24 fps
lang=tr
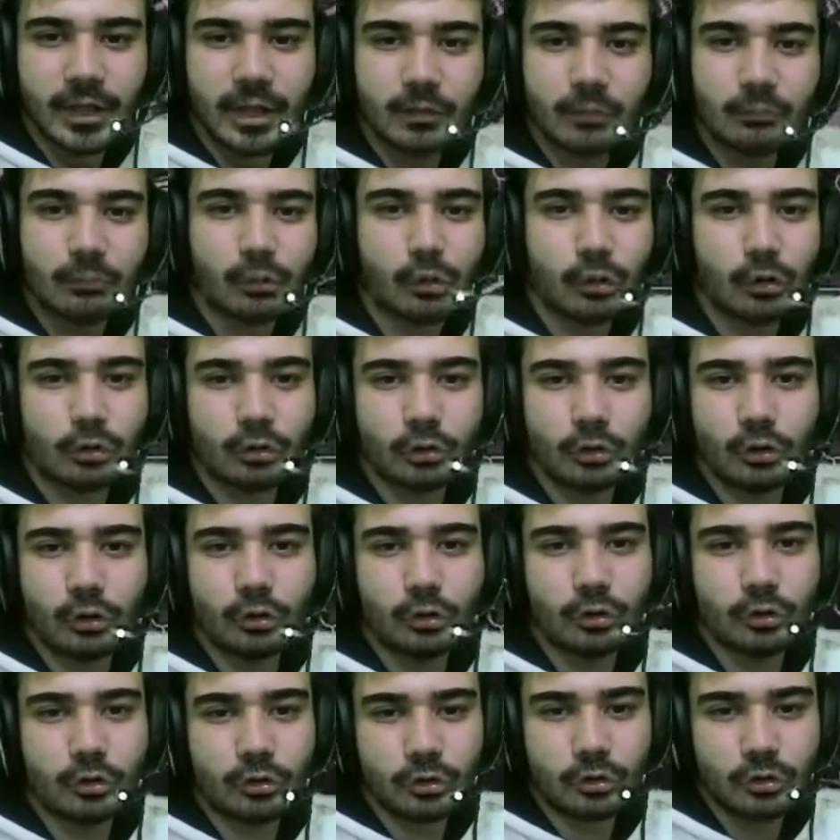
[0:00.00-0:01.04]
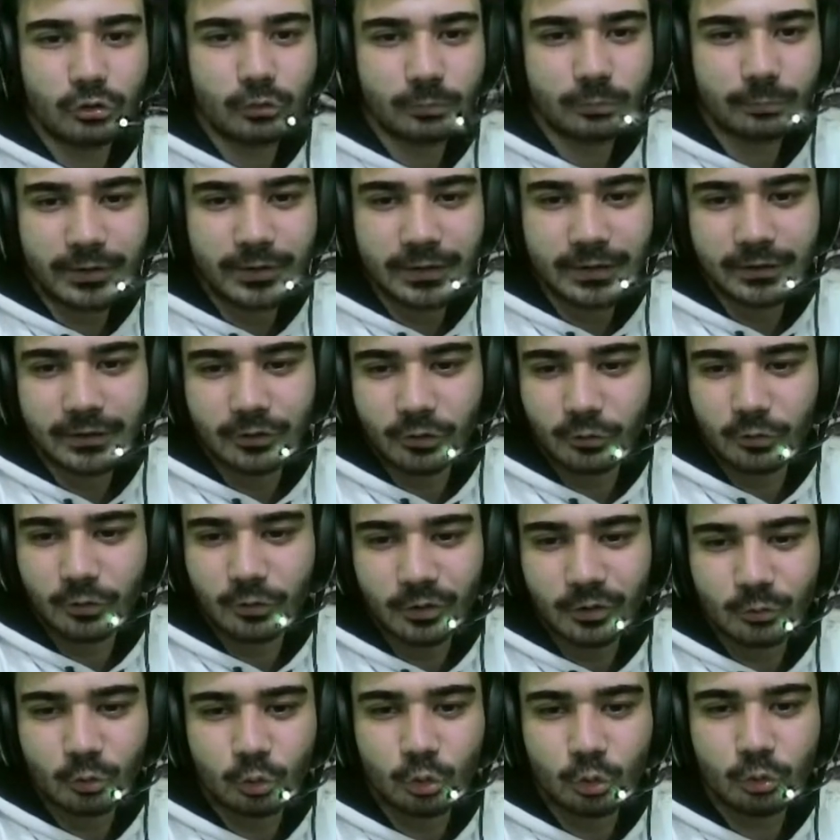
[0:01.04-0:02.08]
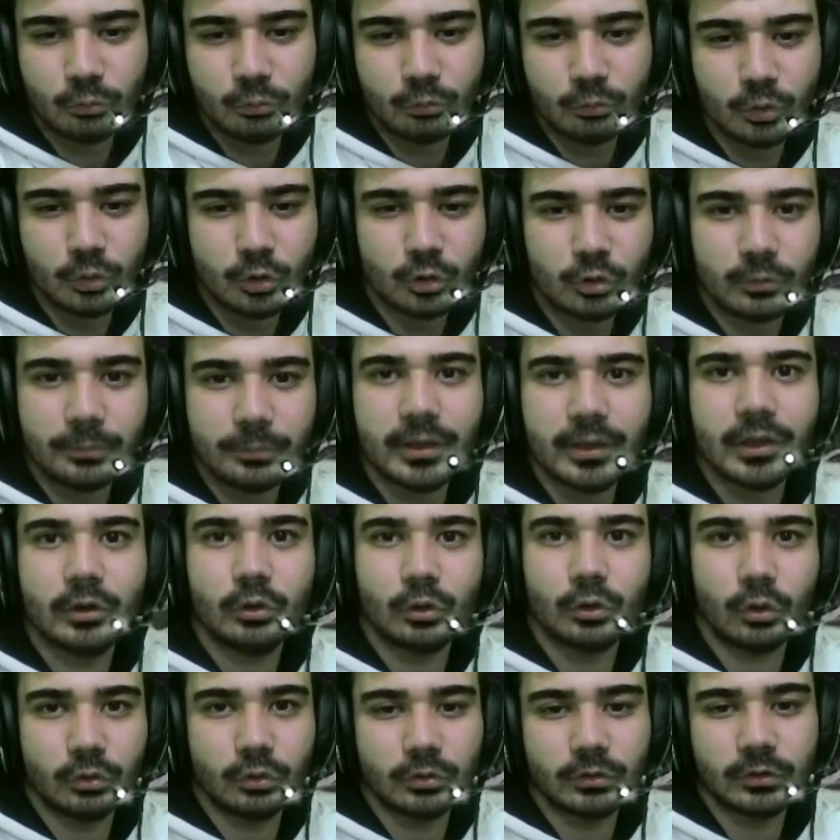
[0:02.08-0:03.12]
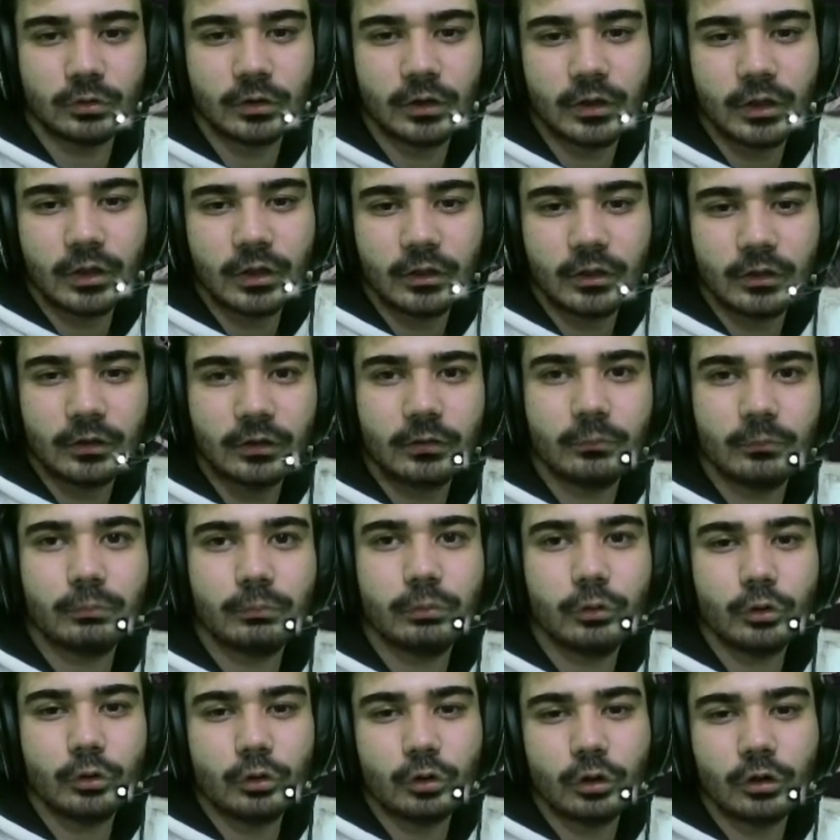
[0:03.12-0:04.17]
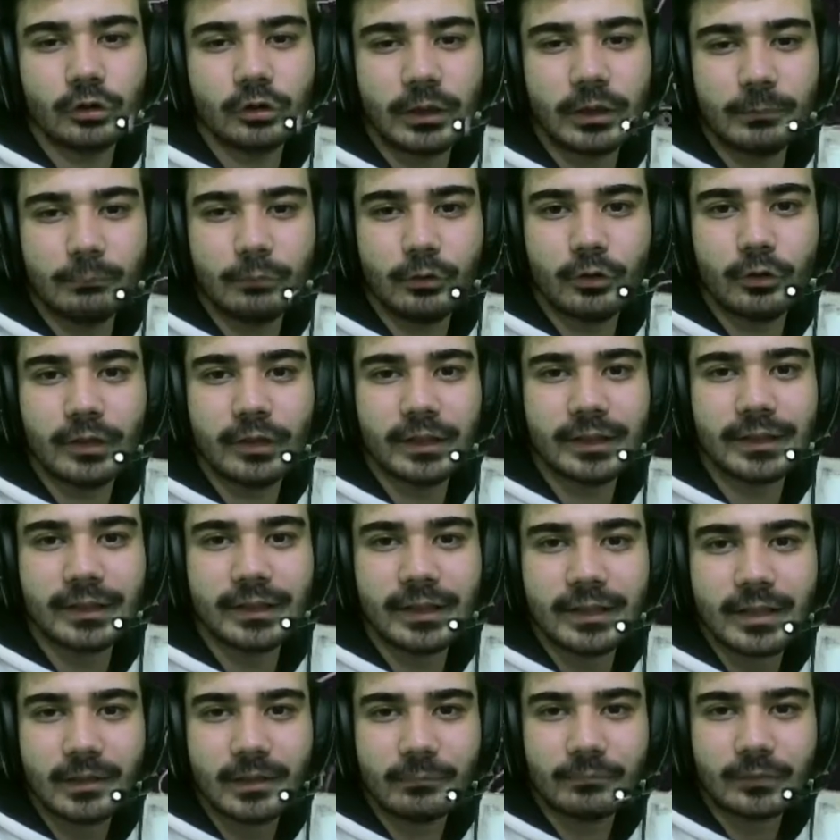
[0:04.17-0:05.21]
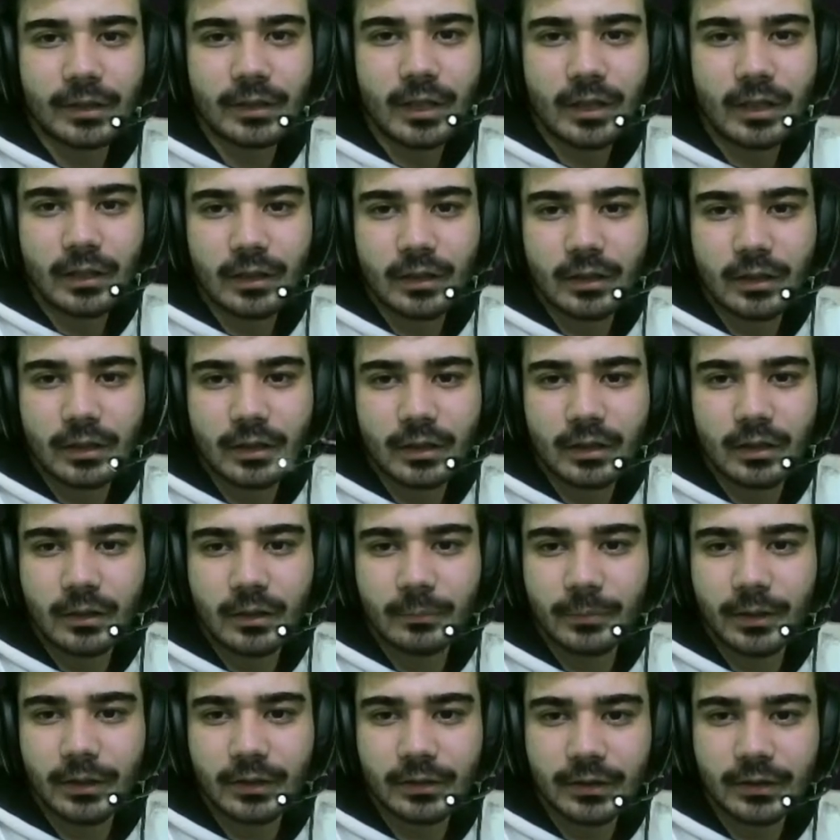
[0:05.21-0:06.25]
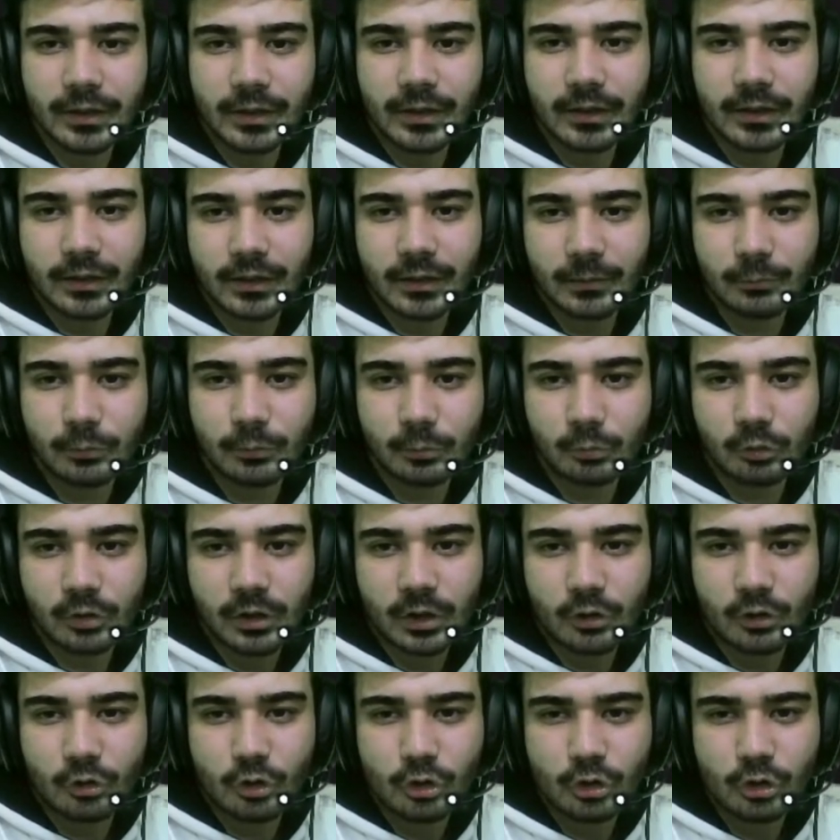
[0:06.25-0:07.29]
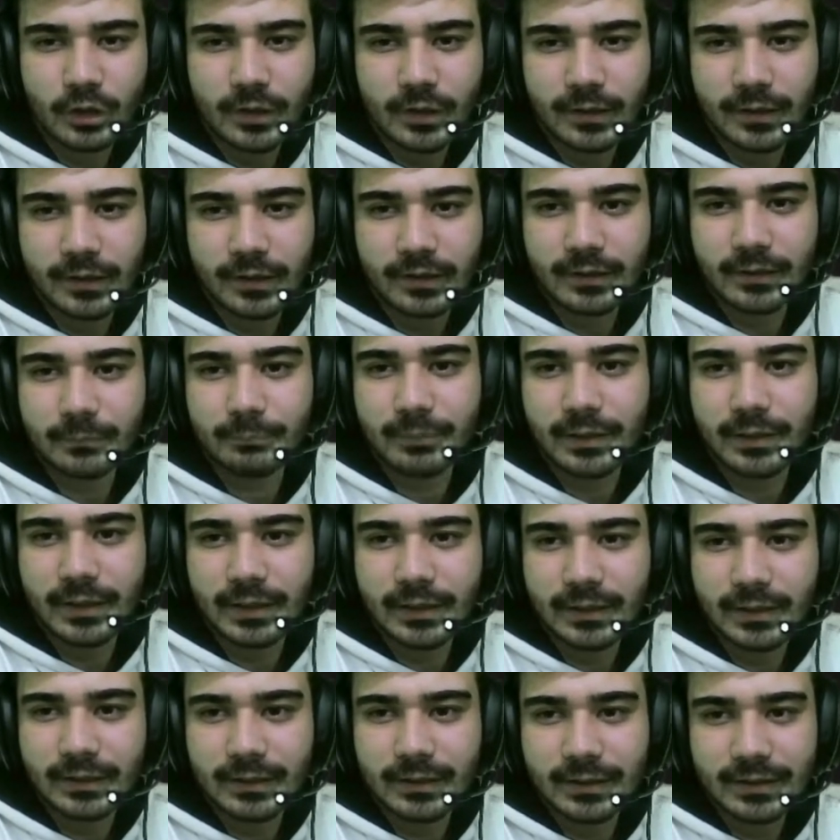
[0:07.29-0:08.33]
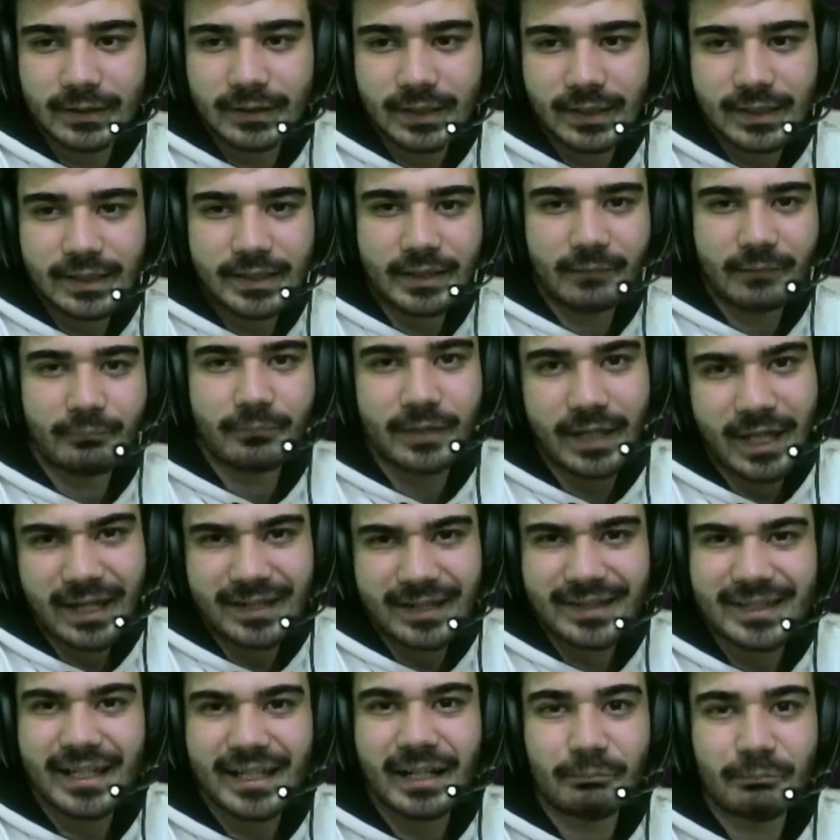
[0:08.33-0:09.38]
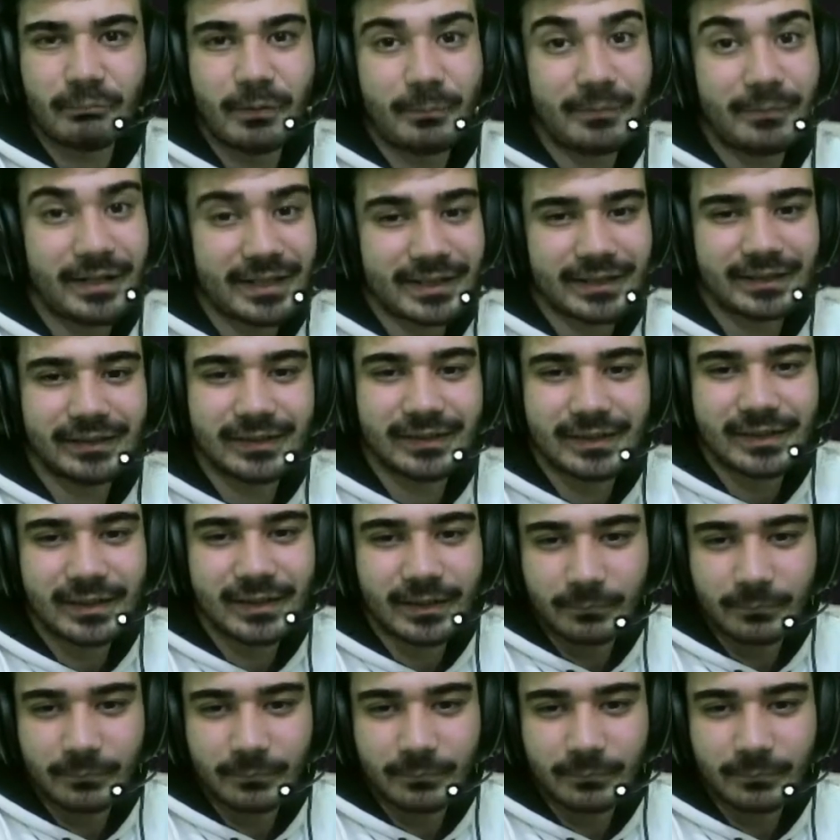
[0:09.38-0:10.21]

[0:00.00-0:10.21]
Bu otoyol şu. Şu bildiğiniz gibi dümdüz bir yol. Bu yoldan böyle gideceğim. Ta bak nereye kadar biliyor musun? Ta şuraya kadar bir yere kadar geleceğim. Eğer çarpmamaya çalışacağım.